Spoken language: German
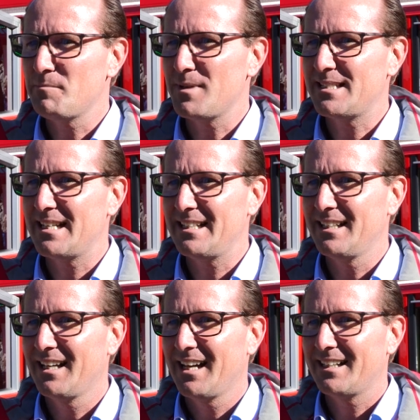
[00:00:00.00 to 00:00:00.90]
wird man
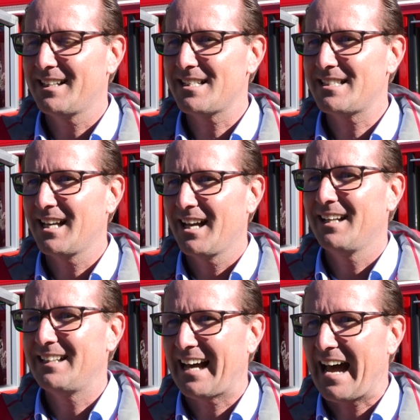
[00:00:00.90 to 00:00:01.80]
sehen, dass
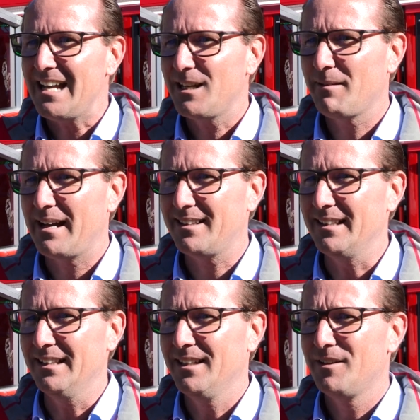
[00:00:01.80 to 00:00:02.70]
die
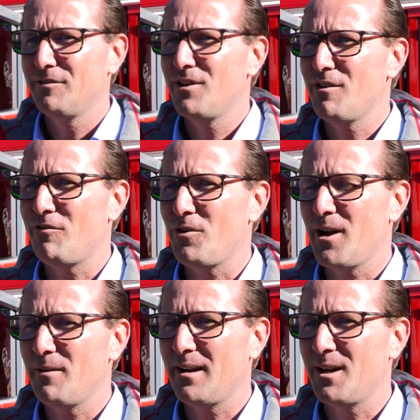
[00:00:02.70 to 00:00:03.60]
Reichweiten für eine
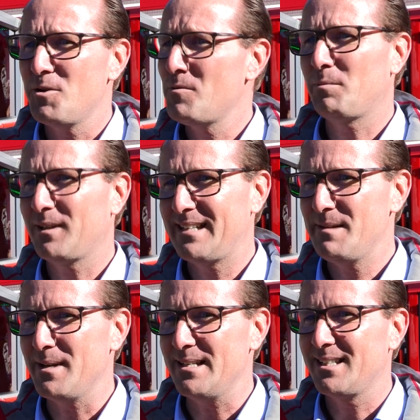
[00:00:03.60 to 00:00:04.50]
Feuerwehr überhaupt kein
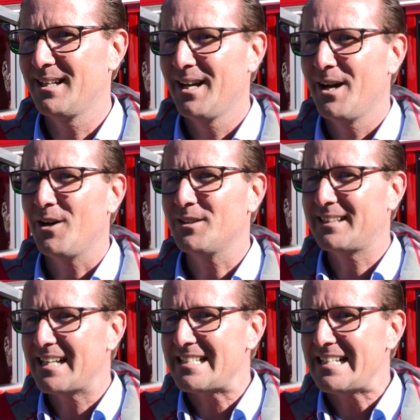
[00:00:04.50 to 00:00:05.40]
Thema ist.
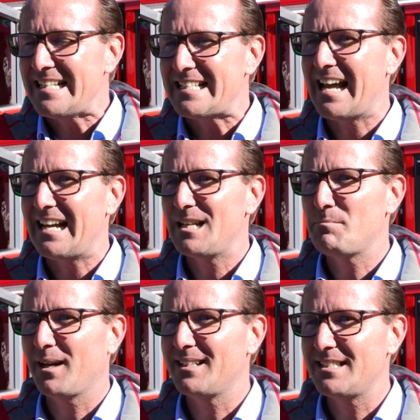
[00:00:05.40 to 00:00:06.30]
Und das ist
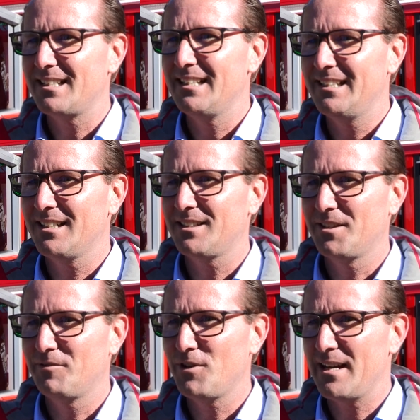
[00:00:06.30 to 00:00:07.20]
eigentlich prädestiniert
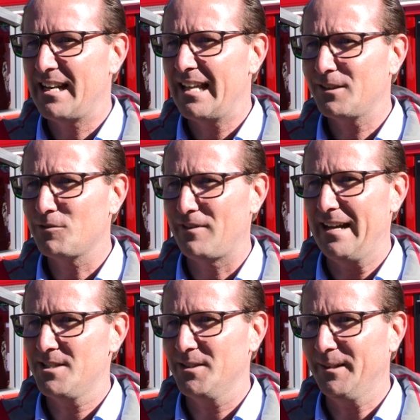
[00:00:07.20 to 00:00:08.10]
für ein
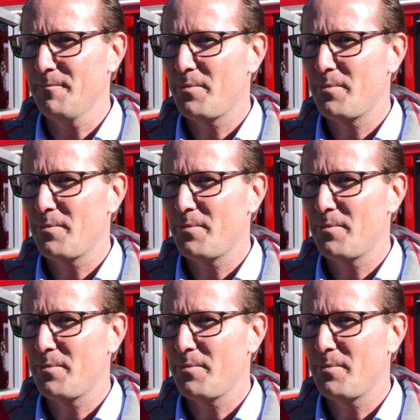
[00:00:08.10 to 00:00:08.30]
Elektrofahrzeug.